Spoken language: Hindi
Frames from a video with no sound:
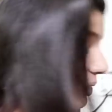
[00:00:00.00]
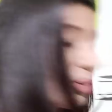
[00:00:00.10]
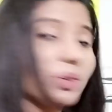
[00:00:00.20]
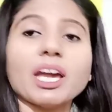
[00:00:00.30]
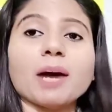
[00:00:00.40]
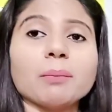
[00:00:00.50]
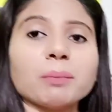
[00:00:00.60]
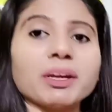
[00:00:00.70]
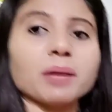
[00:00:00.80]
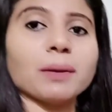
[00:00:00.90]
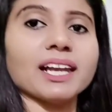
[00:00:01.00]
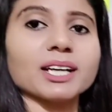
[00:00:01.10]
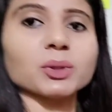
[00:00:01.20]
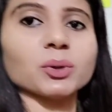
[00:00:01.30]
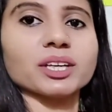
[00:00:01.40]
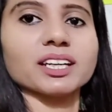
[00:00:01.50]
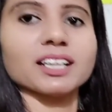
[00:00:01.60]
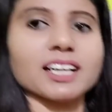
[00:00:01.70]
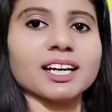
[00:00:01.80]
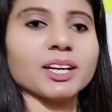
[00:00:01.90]
तो यहाँ पर मैंने पालक तोड़ के
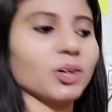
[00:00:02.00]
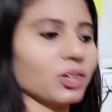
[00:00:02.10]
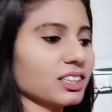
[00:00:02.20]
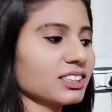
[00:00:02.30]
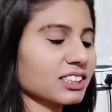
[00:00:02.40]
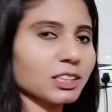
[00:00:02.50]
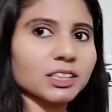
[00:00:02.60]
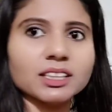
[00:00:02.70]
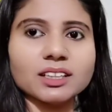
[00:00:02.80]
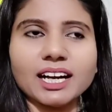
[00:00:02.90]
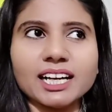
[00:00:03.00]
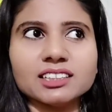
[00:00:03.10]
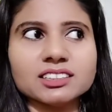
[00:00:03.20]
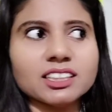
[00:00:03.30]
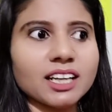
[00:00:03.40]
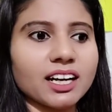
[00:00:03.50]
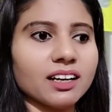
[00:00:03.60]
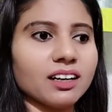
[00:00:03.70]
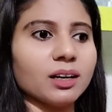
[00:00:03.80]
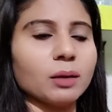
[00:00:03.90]
रखा है और इसकी आज ना
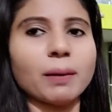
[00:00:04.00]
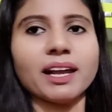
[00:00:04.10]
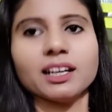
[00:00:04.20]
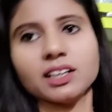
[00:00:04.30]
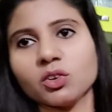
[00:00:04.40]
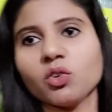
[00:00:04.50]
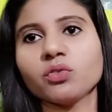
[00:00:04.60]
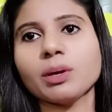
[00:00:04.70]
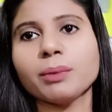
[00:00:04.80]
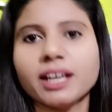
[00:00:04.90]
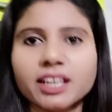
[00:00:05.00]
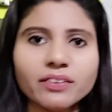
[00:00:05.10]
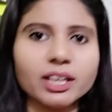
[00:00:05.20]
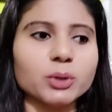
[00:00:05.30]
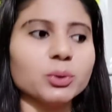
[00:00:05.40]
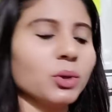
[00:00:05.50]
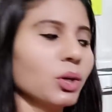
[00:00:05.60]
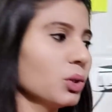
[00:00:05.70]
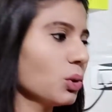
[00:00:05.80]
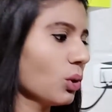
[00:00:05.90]
पालक का कोफ्ता बनाने वाली हूँ
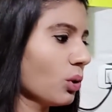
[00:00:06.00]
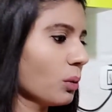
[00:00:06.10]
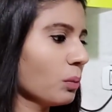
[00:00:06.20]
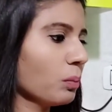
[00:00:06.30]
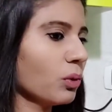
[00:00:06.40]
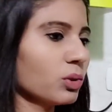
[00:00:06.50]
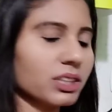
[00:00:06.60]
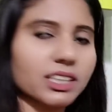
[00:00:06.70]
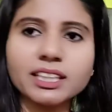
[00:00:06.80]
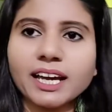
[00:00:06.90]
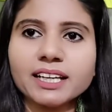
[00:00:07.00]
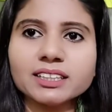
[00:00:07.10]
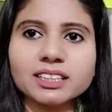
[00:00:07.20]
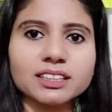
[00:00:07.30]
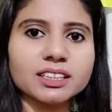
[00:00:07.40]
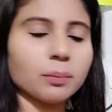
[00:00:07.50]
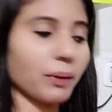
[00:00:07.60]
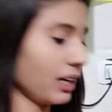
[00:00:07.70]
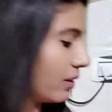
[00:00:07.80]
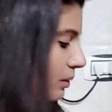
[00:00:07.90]
तो उसी की तैयारी चल रही है
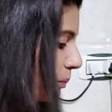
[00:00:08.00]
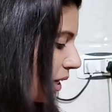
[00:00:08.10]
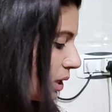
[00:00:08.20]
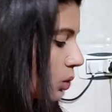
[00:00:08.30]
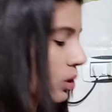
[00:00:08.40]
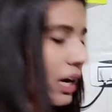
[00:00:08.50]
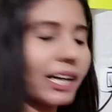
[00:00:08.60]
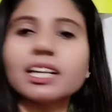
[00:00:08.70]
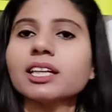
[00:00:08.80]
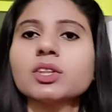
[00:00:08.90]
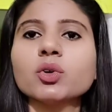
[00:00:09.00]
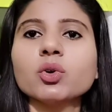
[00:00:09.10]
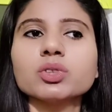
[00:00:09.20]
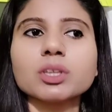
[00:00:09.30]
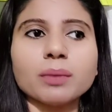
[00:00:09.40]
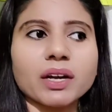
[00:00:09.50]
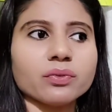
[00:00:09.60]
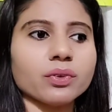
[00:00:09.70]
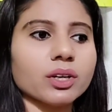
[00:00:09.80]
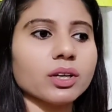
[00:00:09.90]
पहले पालक को काट लेती हूँ उसके
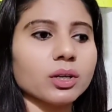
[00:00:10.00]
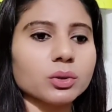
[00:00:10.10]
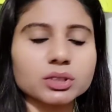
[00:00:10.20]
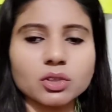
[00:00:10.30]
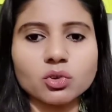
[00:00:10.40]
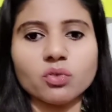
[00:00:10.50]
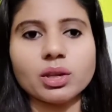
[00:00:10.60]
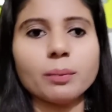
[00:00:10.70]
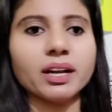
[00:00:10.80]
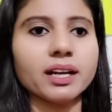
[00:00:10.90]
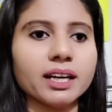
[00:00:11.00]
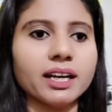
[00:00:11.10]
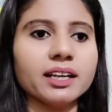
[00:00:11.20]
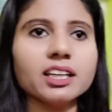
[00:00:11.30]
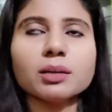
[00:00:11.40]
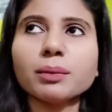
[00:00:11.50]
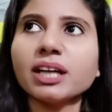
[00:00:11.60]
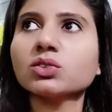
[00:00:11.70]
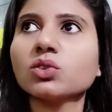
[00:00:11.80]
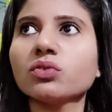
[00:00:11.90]
बाद फिर उसका कोफ्ता बनाना है डिनर में
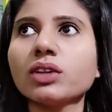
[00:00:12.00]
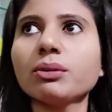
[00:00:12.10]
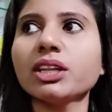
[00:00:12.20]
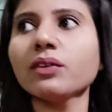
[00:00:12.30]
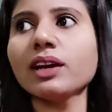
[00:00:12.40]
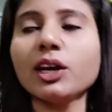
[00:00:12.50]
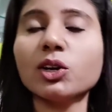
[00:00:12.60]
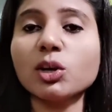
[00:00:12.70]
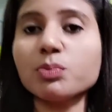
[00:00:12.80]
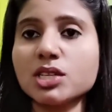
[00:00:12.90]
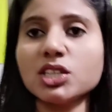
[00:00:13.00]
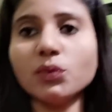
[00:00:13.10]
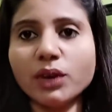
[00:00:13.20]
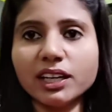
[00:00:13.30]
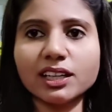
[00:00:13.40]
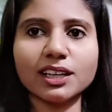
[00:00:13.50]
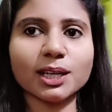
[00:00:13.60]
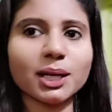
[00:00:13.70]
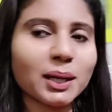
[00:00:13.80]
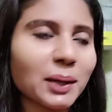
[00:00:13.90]
आज कोफ्ता बनने वाला है और कब से ये वेट कर
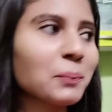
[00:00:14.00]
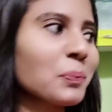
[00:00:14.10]
रहे हैं